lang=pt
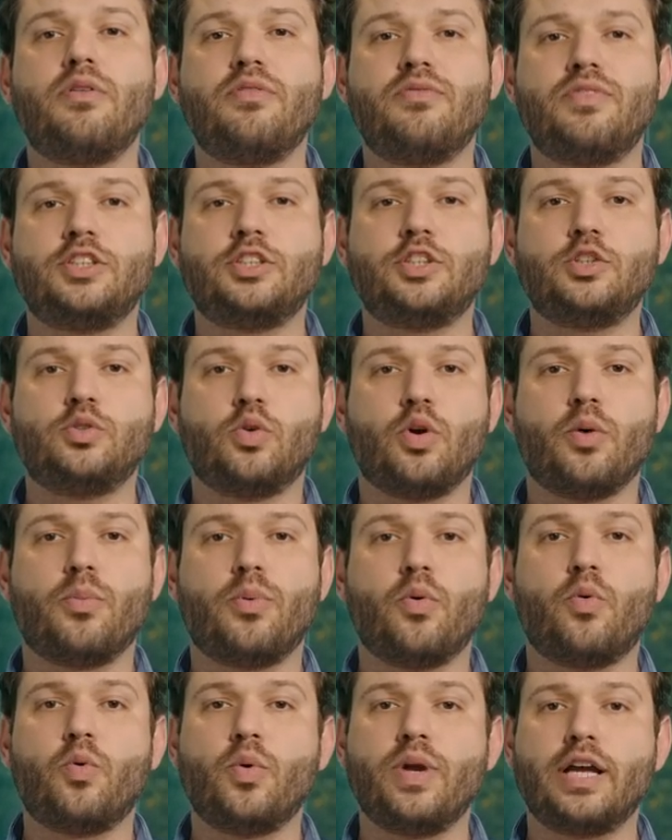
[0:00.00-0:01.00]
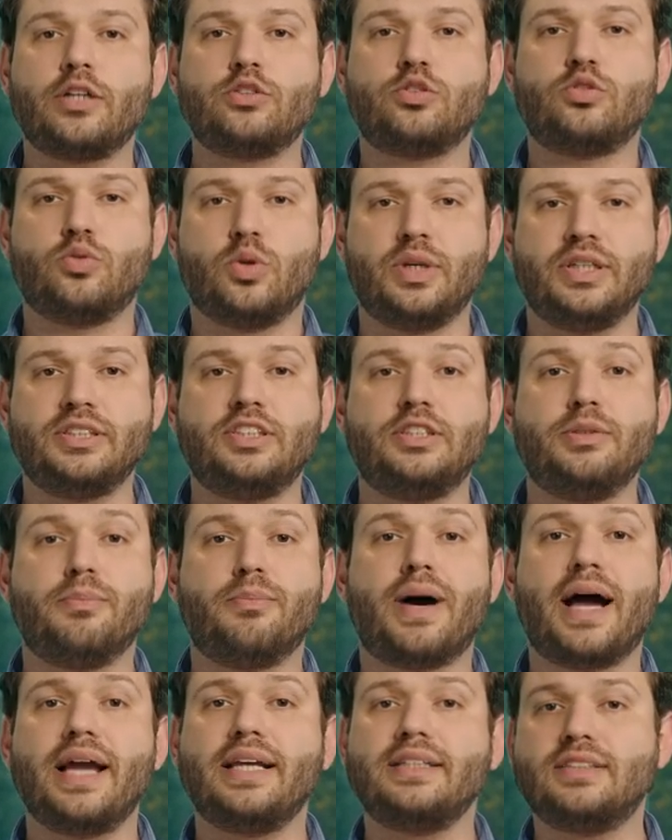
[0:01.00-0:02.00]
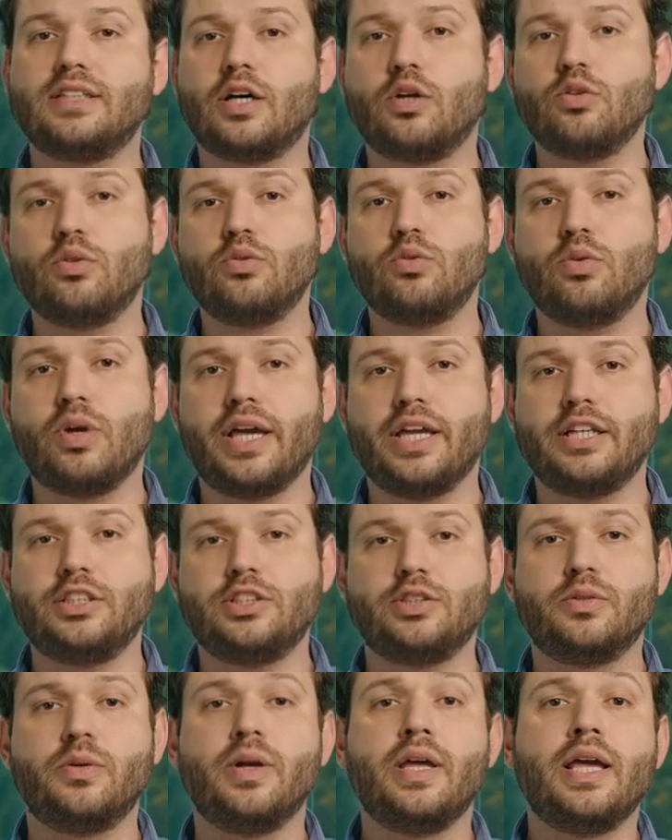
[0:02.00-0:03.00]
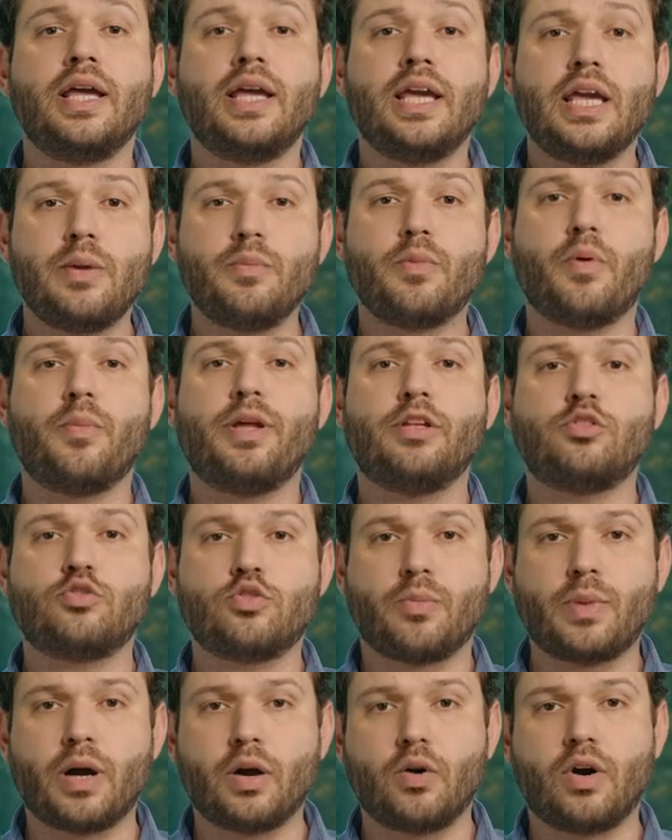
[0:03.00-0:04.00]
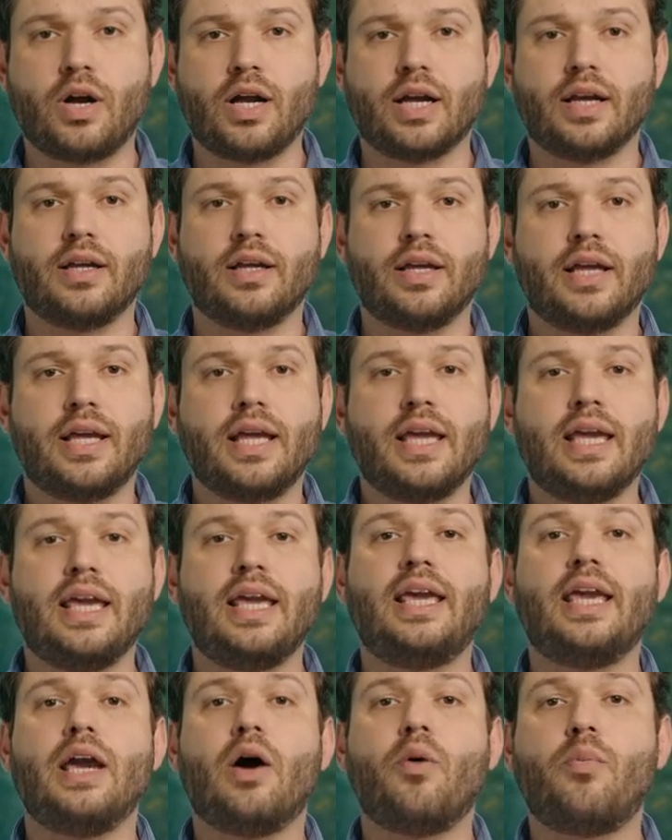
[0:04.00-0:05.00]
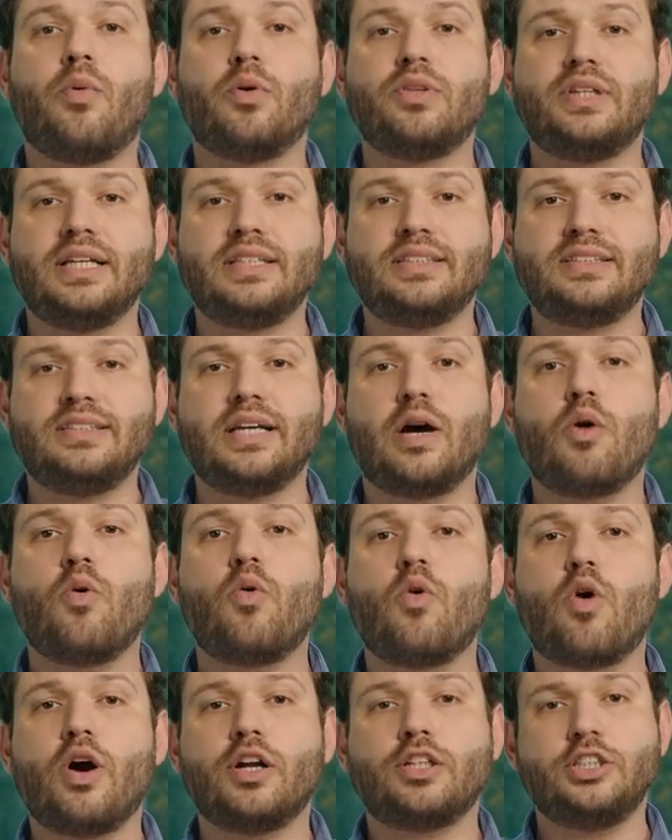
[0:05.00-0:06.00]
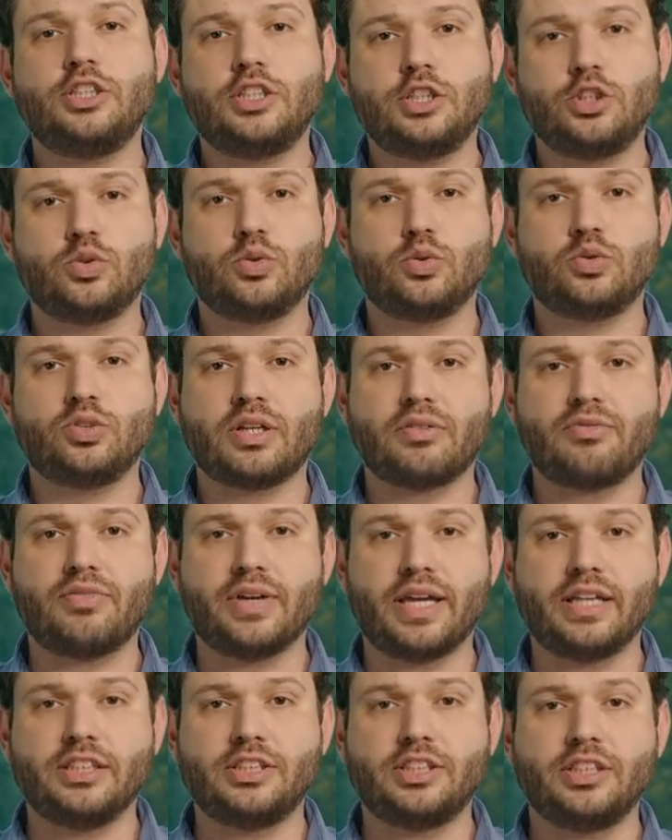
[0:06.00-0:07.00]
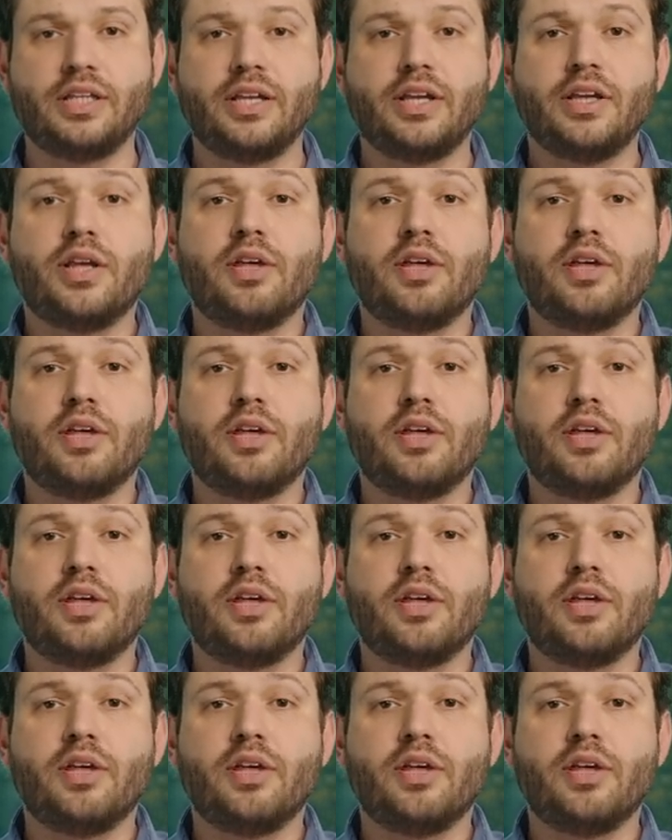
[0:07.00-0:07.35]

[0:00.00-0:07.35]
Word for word: que o investidor procure ações de mais alto duration em momentos como agora, em que há um potencial corte de juros à frente